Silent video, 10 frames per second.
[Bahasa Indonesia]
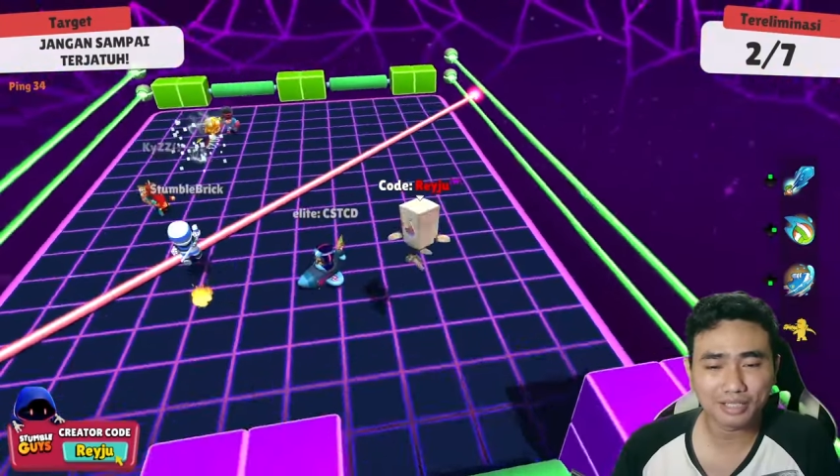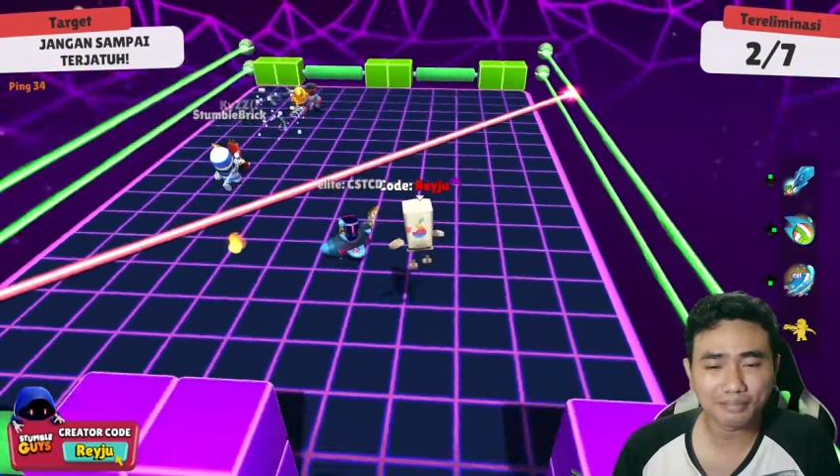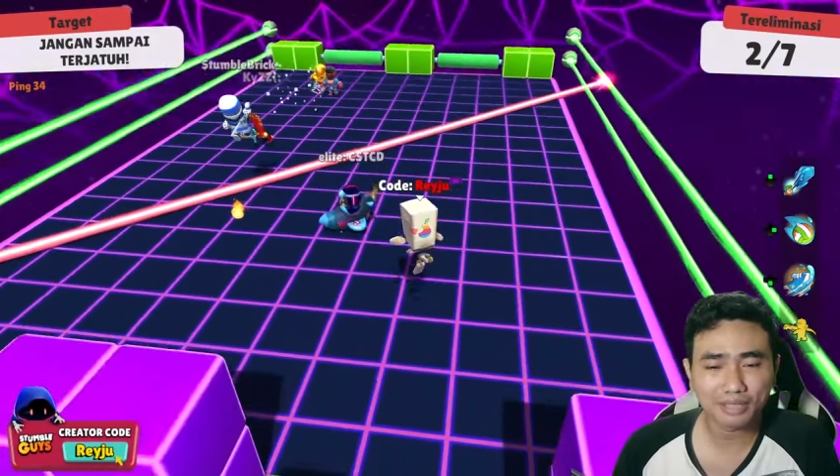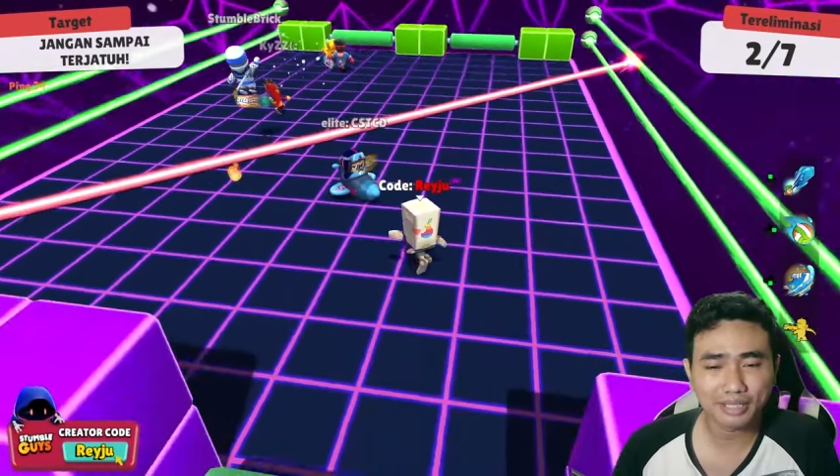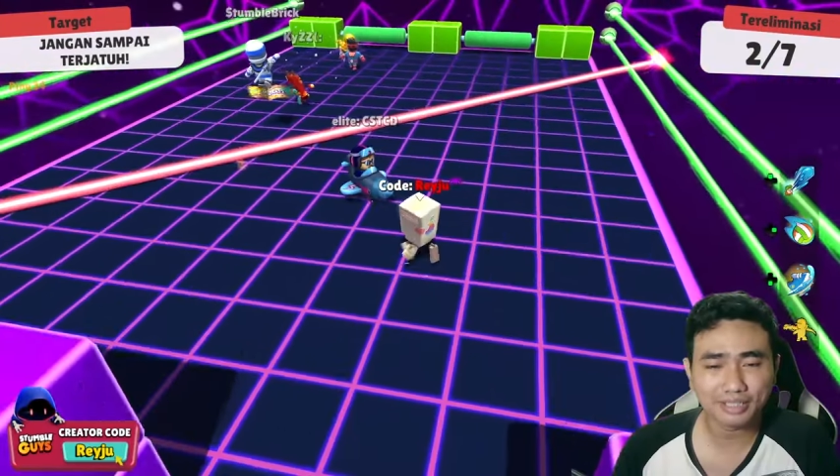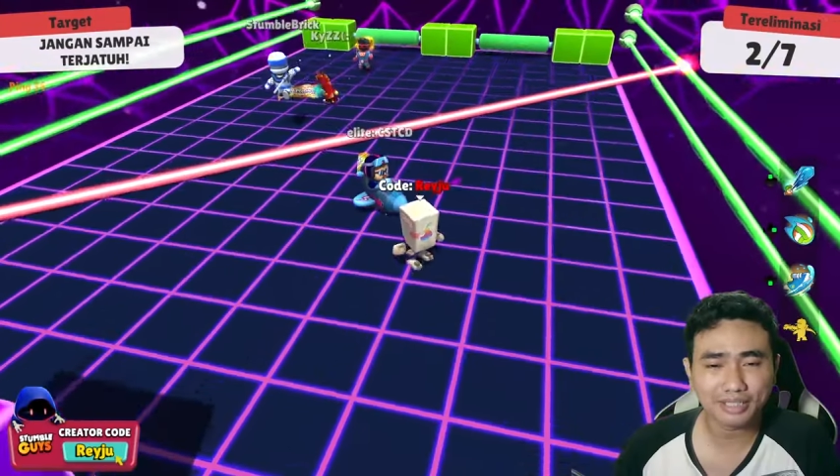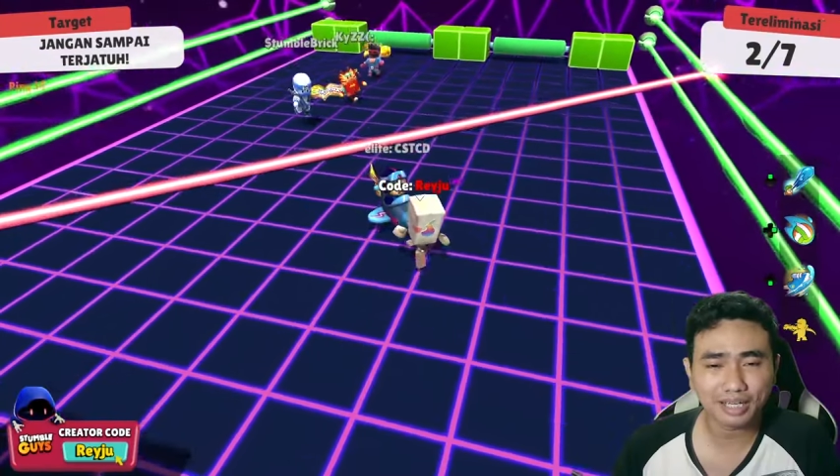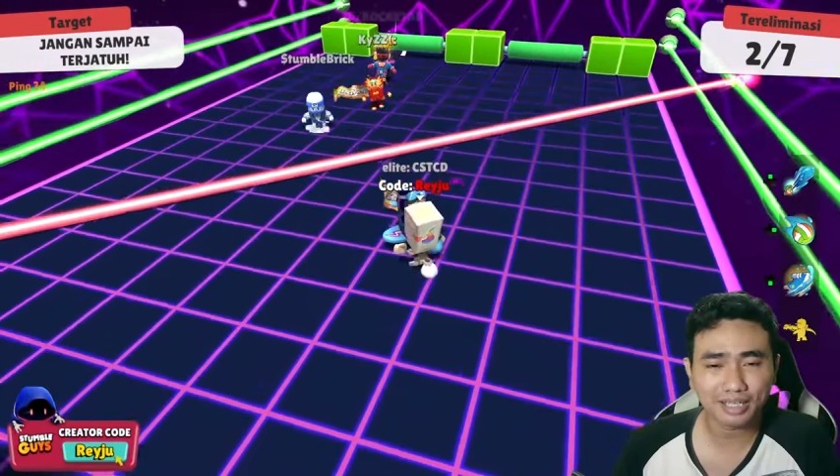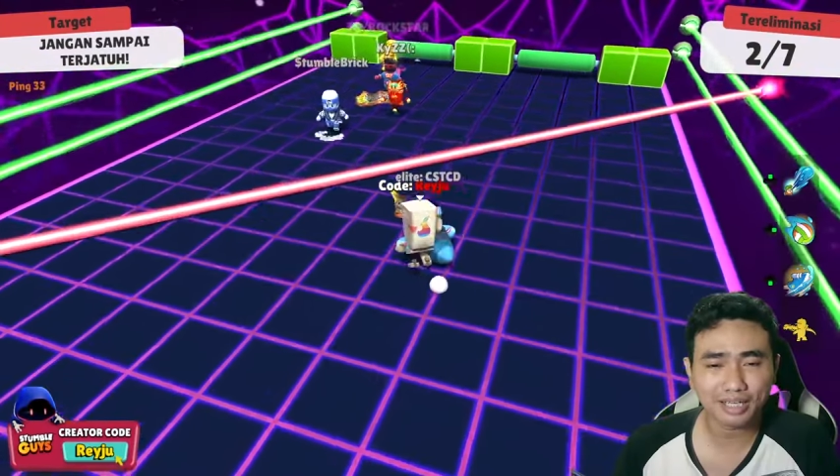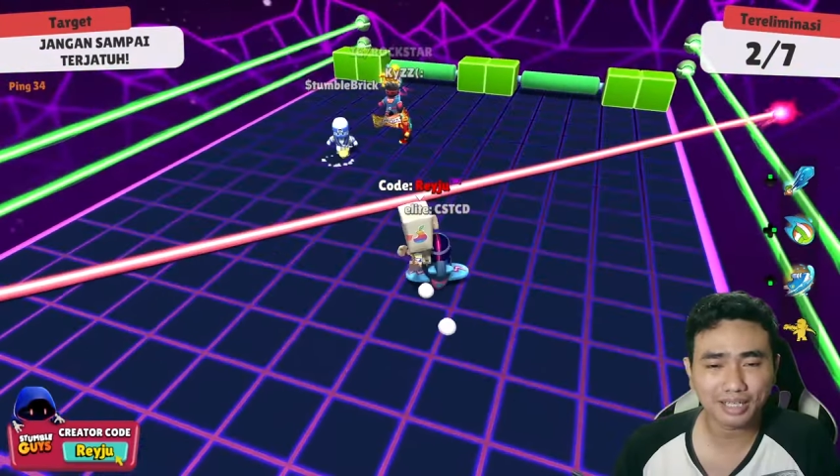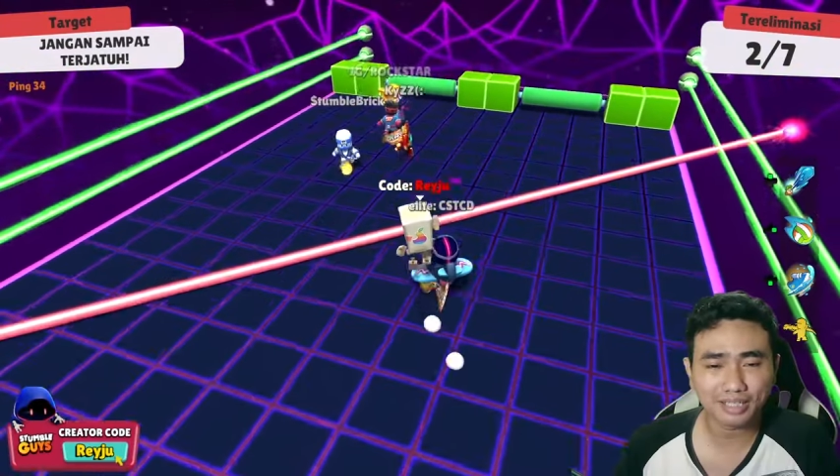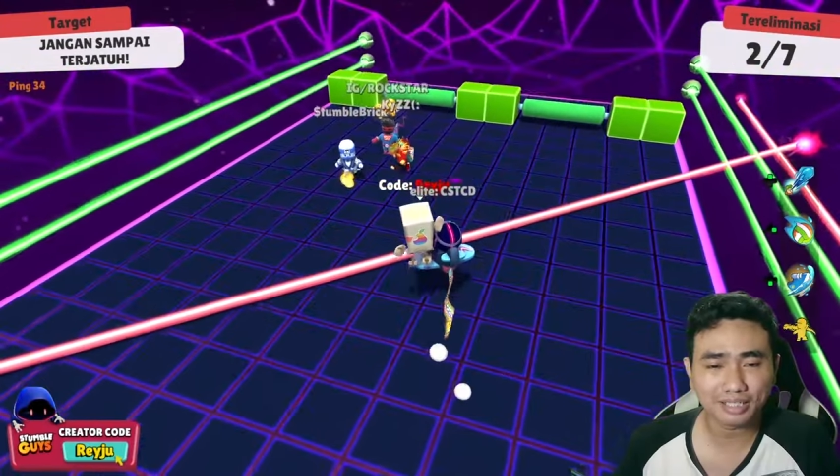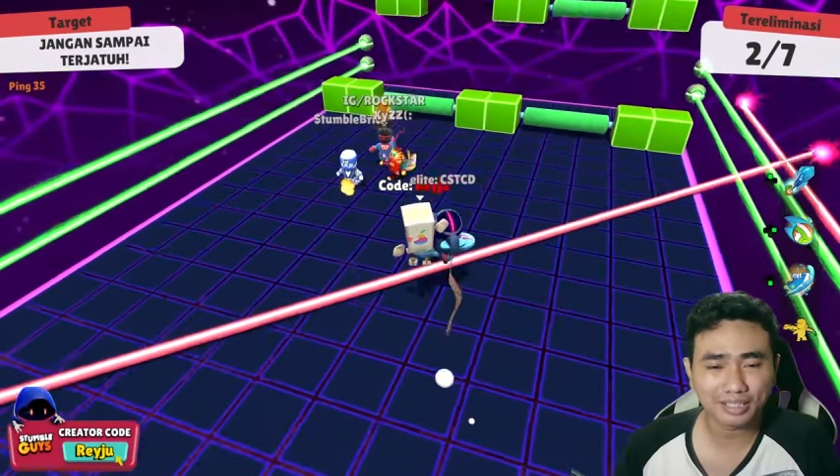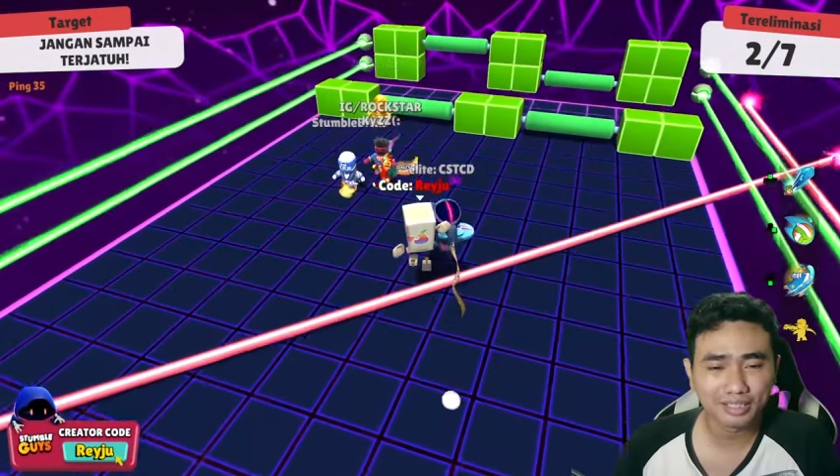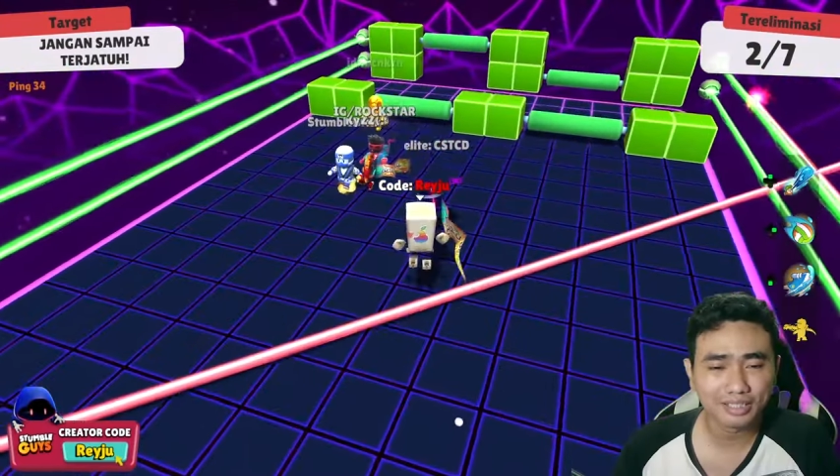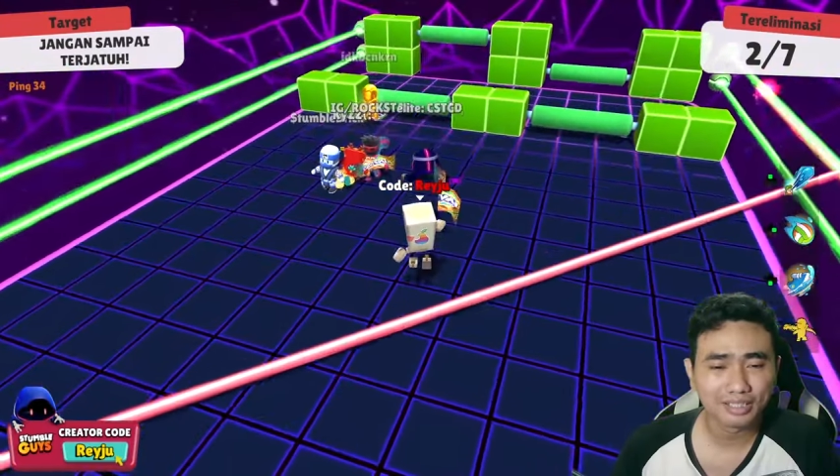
gamenya ini Akhir-akhir nih